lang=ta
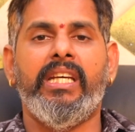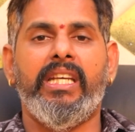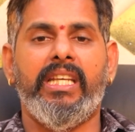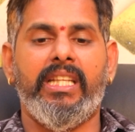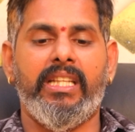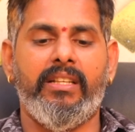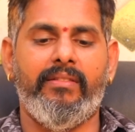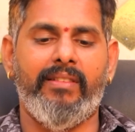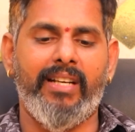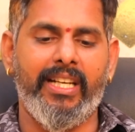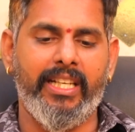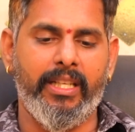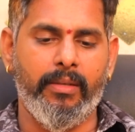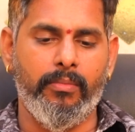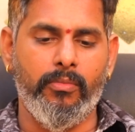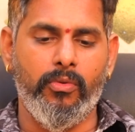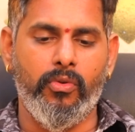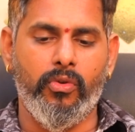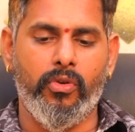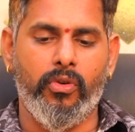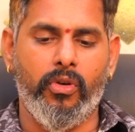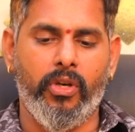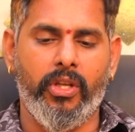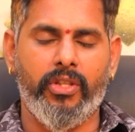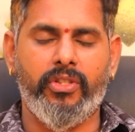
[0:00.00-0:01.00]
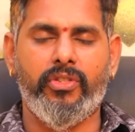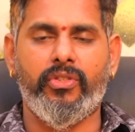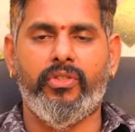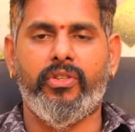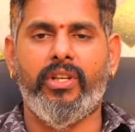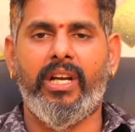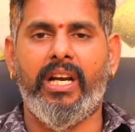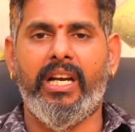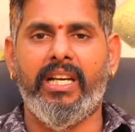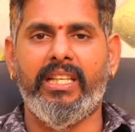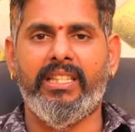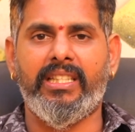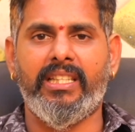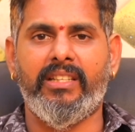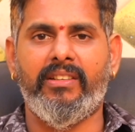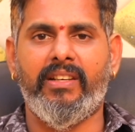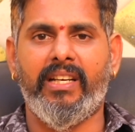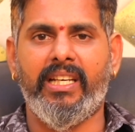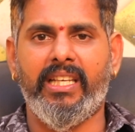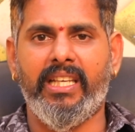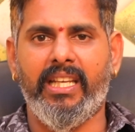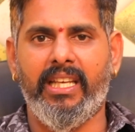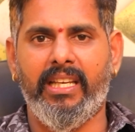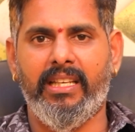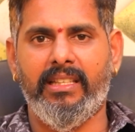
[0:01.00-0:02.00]
இந்த வாட்டி மூணு உடச்சிட்டோம் அடுத்த
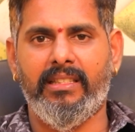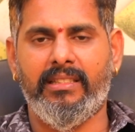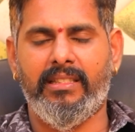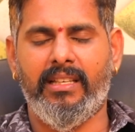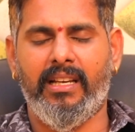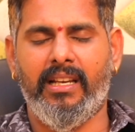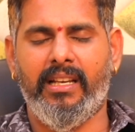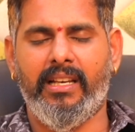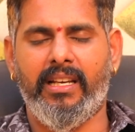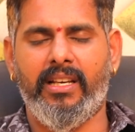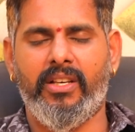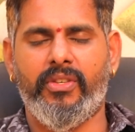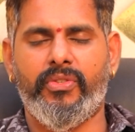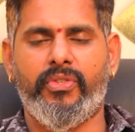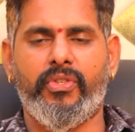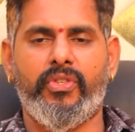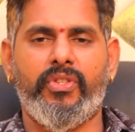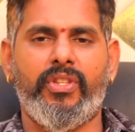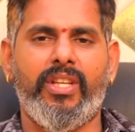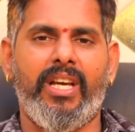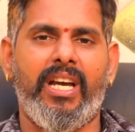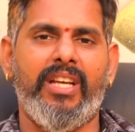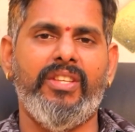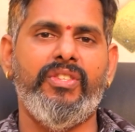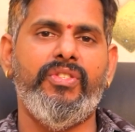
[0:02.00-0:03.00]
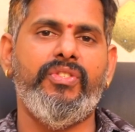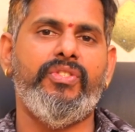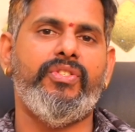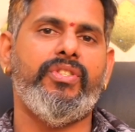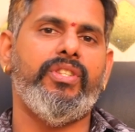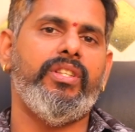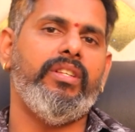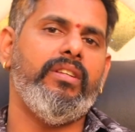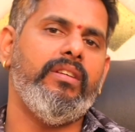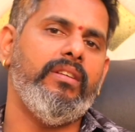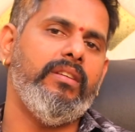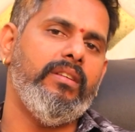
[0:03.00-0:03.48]
வாட்டி சங்கடா சதுர்த்தி அஞ்சு